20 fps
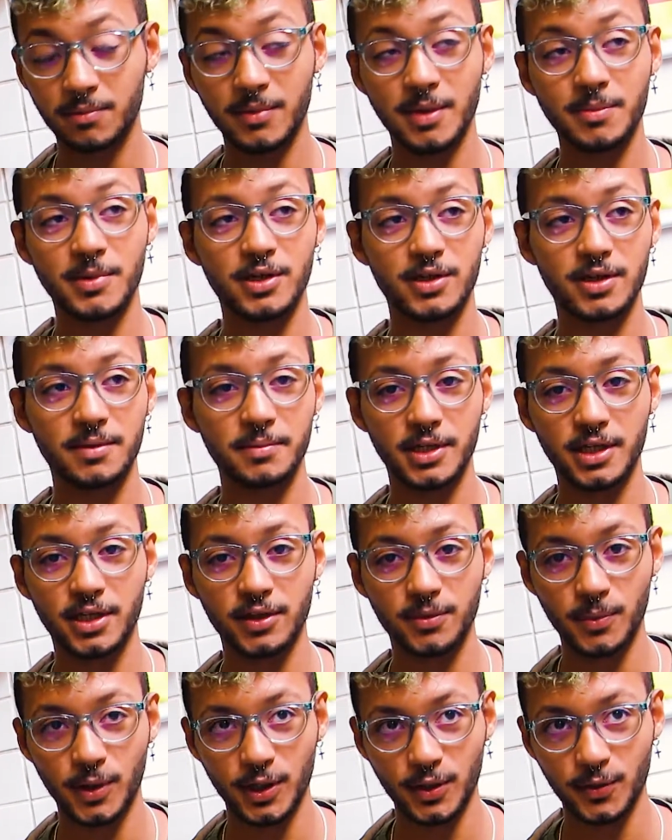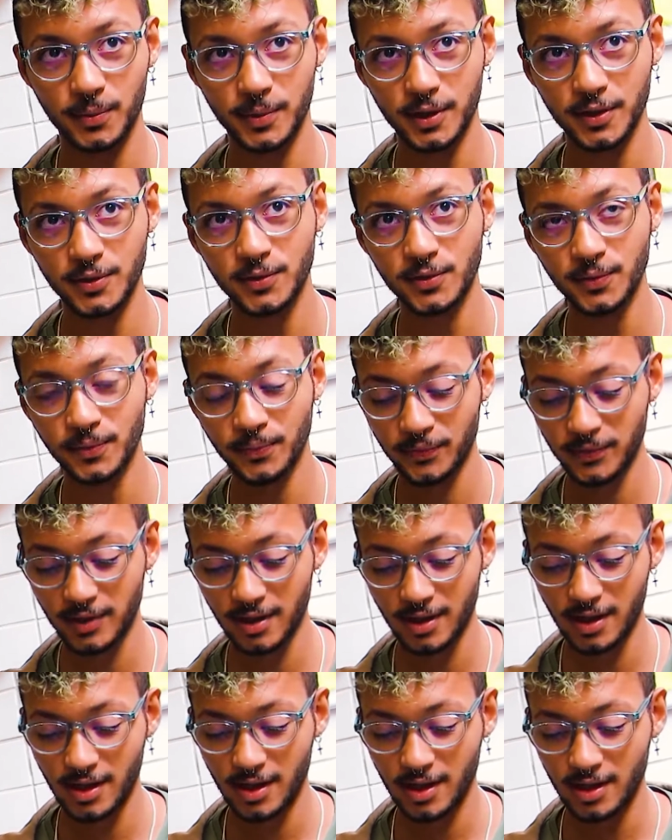minha melhor amiga que mora comigo,
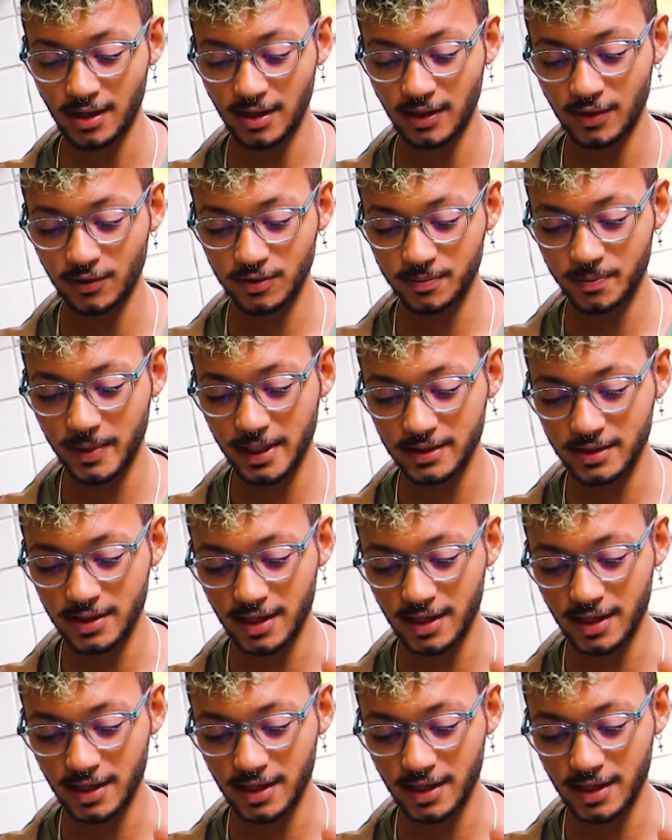e os pais